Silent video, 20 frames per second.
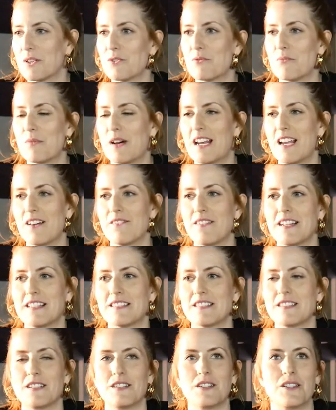
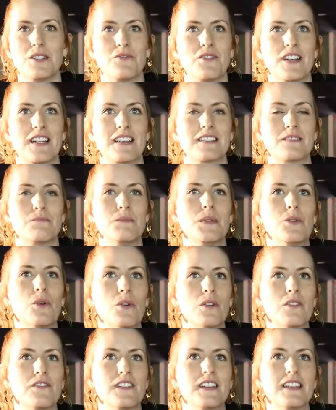normalerweise äh, wäre das Minnow
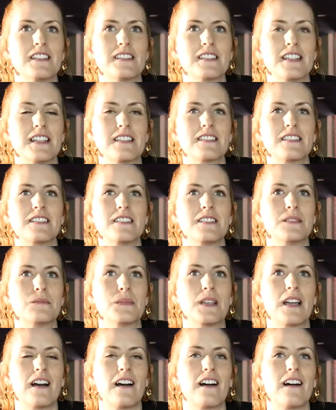gewesen jetzt in diesem
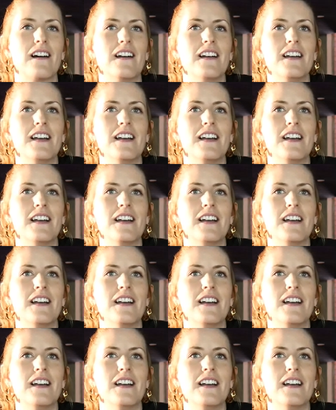Jahr.